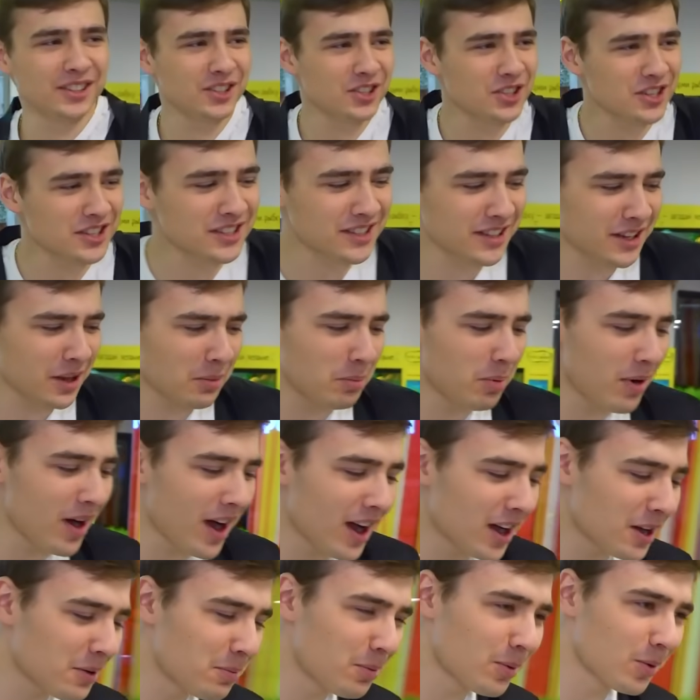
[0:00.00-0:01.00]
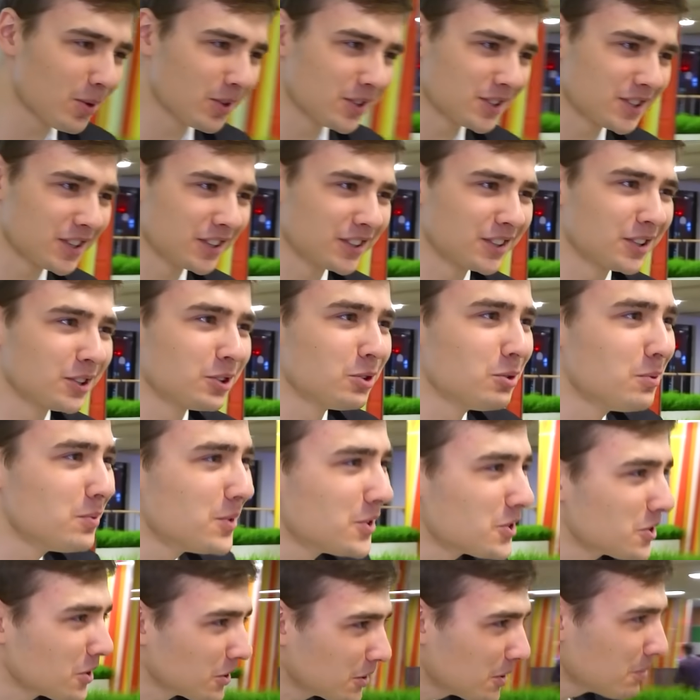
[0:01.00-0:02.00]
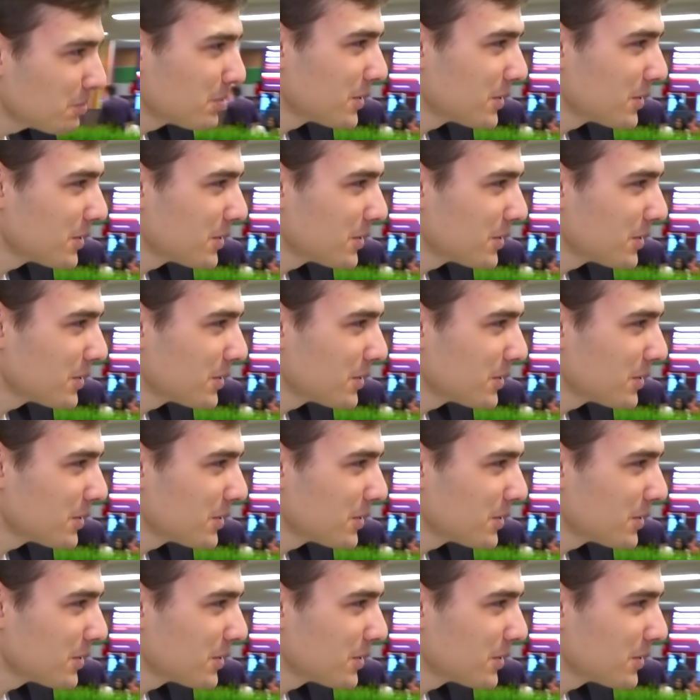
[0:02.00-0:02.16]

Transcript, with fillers: Ты же слабак просто. Ты думаешь, что ты